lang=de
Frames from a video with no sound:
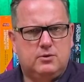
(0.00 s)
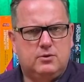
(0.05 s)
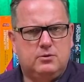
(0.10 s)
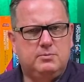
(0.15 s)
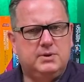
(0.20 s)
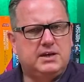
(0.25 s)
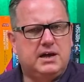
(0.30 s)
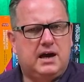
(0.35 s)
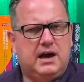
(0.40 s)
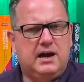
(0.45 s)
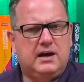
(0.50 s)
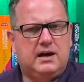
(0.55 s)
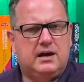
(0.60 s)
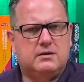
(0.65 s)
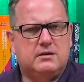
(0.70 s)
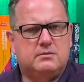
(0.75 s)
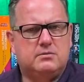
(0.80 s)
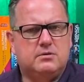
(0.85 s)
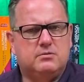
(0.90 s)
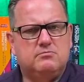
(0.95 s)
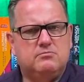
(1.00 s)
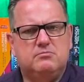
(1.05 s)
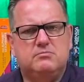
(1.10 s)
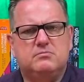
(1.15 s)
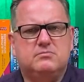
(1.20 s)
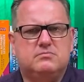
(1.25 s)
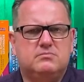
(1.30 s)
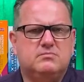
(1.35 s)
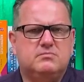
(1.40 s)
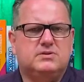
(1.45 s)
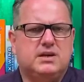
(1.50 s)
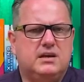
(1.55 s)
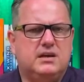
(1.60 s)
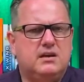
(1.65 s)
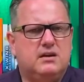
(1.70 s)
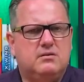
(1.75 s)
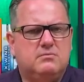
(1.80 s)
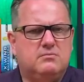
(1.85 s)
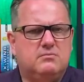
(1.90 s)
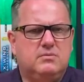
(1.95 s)
Um mit der Heirat
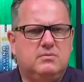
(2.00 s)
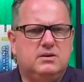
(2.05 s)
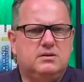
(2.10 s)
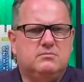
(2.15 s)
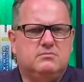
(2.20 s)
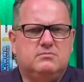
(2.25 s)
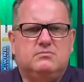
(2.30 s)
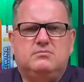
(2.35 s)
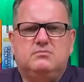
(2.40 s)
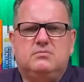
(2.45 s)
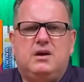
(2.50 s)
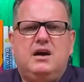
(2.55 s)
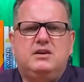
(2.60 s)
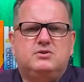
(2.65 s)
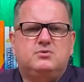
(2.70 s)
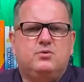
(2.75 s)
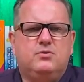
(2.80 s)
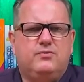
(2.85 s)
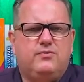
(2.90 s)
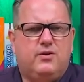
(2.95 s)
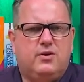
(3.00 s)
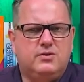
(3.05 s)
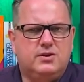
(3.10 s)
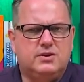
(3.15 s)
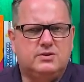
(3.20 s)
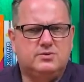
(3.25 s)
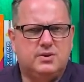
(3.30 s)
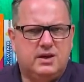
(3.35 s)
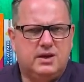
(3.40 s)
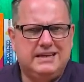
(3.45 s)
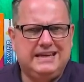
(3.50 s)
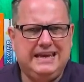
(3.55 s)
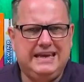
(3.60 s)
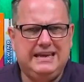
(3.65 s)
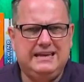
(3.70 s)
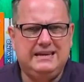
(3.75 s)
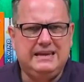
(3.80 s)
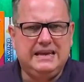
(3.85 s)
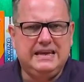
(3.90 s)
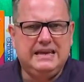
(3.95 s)
seiner Highschool-Freundin zu
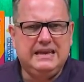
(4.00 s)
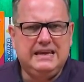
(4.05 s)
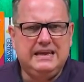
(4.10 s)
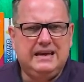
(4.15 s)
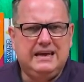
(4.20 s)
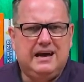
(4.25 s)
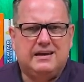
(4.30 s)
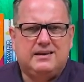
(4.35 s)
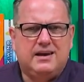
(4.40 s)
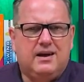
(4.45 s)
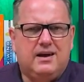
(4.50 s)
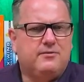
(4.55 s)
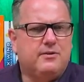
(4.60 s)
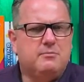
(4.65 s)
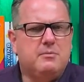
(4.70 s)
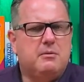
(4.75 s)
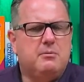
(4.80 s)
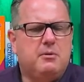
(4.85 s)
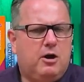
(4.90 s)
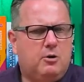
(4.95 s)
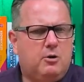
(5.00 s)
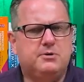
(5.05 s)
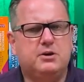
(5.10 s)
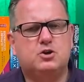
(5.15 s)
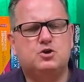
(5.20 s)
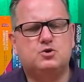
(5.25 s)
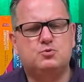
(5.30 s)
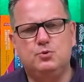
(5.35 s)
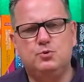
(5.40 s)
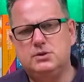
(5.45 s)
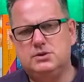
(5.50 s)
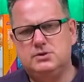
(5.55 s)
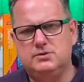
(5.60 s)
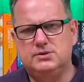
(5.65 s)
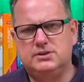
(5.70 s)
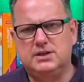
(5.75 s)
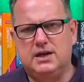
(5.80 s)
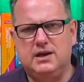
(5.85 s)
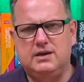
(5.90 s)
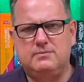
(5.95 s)
entgehen, hat er einfach mal behauptet, schwul zu
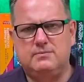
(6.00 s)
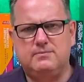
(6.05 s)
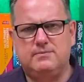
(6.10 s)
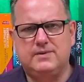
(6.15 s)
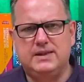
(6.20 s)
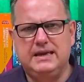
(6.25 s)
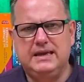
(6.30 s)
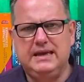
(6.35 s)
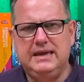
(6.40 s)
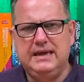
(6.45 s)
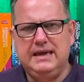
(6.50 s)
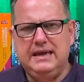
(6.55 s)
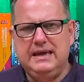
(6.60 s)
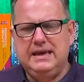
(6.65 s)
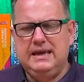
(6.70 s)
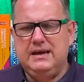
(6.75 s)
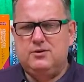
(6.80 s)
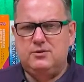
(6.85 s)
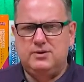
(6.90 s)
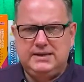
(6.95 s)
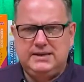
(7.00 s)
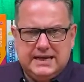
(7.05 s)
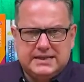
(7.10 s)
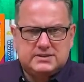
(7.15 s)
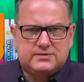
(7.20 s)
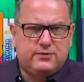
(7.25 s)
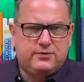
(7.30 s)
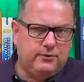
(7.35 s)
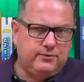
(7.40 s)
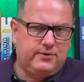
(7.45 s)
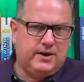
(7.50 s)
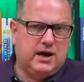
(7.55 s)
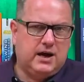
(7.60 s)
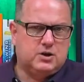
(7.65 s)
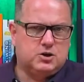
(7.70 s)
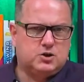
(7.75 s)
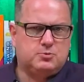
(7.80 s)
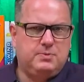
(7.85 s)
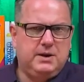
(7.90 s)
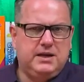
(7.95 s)
sein. Und jetzt, fünf
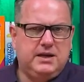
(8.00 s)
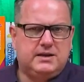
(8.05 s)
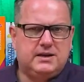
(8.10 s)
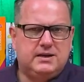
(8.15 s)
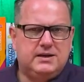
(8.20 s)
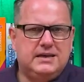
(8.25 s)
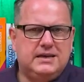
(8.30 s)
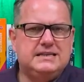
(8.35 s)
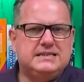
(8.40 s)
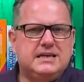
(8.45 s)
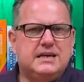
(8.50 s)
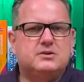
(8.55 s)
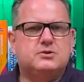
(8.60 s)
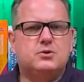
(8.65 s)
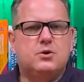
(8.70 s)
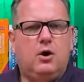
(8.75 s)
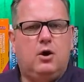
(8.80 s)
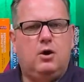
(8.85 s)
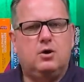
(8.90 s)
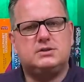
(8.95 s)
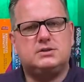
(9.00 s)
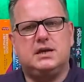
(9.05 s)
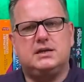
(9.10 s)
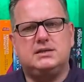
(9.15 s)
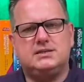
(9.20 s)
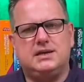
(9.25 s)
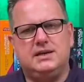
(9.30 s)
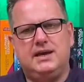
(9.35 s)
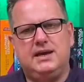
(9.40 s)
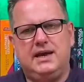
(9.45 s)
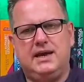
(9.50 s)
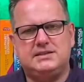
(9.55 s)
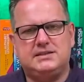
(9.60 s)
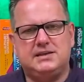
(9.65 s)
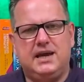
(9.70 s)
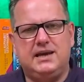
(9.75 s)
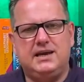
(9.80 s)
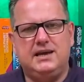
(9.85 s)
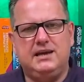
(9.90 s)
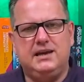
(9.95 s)
Jahre später, ist er zur Hochzeit seiner Ex
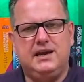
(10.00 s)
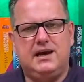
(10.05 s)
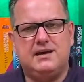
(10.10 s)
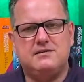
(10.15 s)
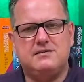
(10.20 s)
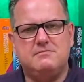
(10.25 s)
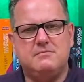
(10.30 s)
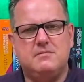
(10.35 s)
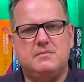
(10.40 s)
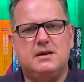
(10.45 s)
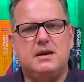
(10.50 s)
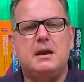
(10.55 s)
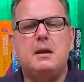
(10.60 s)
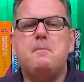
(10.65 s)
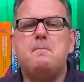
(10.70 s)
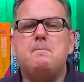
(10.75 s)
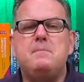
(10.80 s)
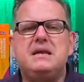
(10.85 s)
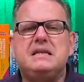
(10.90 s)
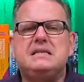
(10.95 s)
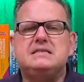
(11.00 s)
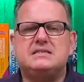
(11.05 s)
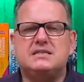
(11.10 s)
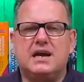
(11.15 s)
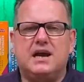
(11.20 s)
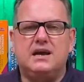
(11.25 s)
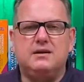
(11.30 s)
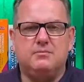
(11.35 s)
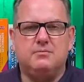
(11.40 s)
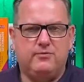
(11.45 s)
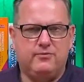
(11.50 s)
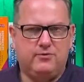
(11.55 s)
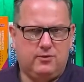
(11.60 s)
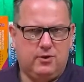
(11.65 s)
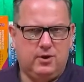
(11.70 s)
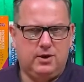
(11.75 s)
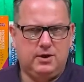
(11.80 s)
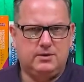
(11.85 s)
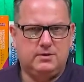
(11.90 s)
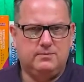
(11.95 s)
eingeladen mit seinem
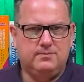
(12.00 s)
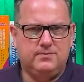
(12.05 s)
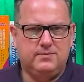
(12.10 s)
Freund.